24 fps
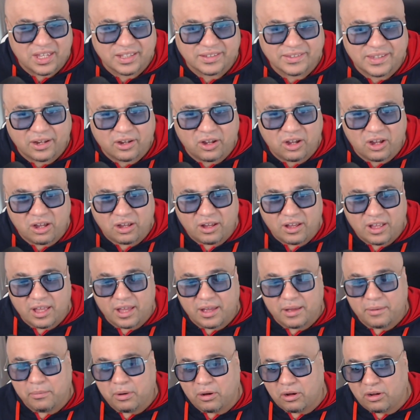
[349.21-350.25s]
D'accord
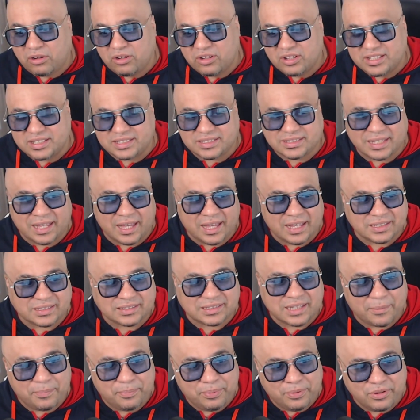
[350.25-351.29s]
Bon, ça,
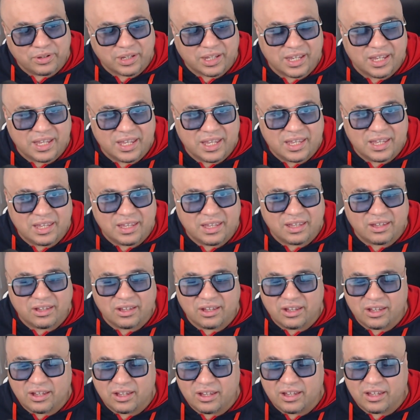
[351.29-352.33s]
ça peut créer,
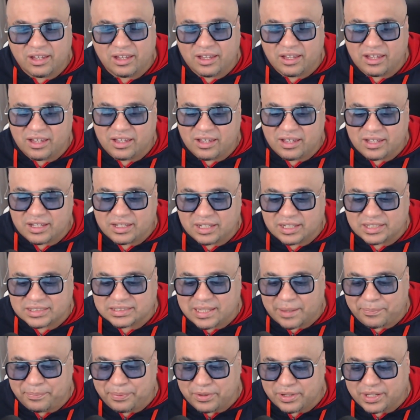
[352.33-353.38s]
euh,
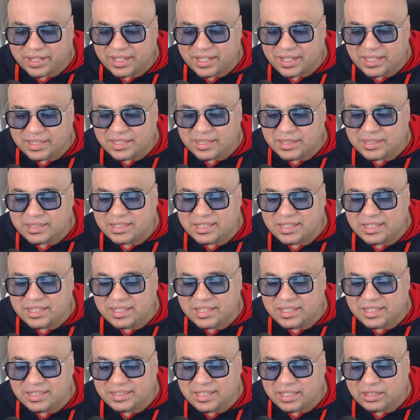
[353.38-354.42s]
ça peut créer
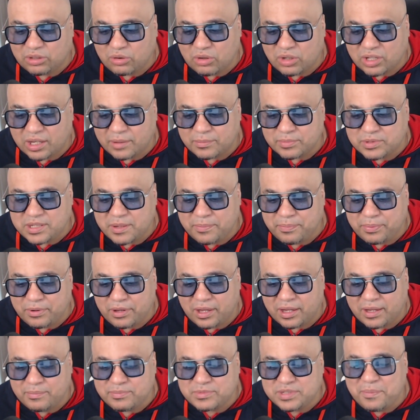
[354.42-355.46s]
des, trucs un petit, peu,
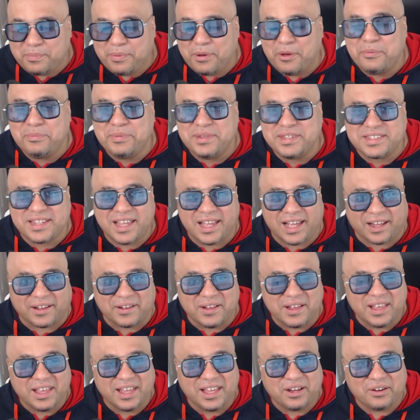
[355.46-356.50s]
peu bizarres.
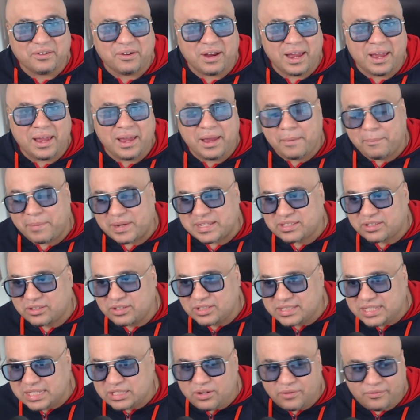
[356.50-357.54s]
Ouais, parce que
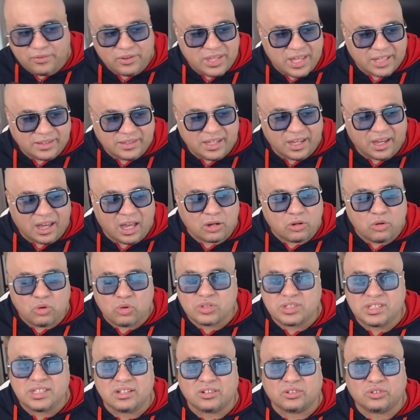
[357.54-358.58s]
si tu veux, il y a des
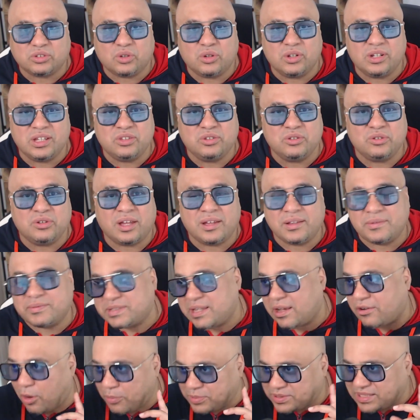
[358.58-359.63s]
raccourcis entre les deux. Hein.
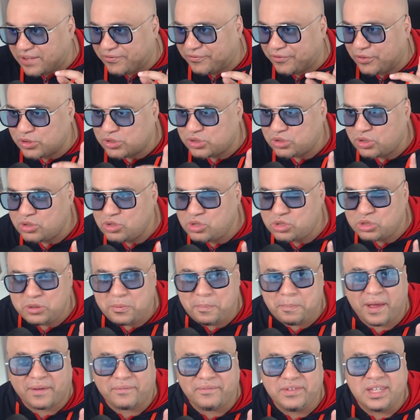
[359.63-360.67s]
Ça, comme ça fonctionne
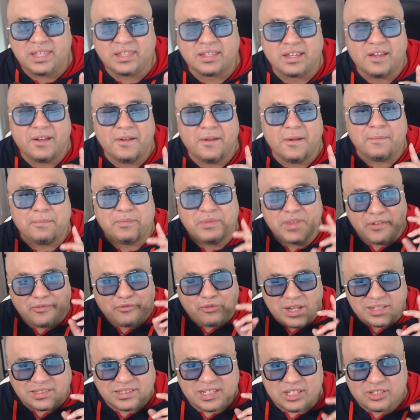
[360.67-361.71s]
super vite, des
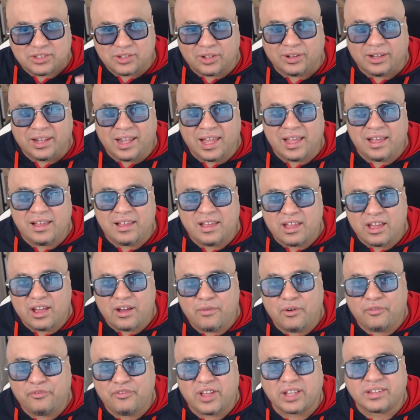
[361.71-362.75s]
fois, ces zones-là
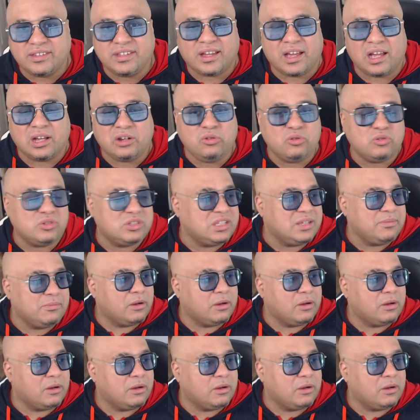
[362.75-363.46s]
vont faire des raccourcis.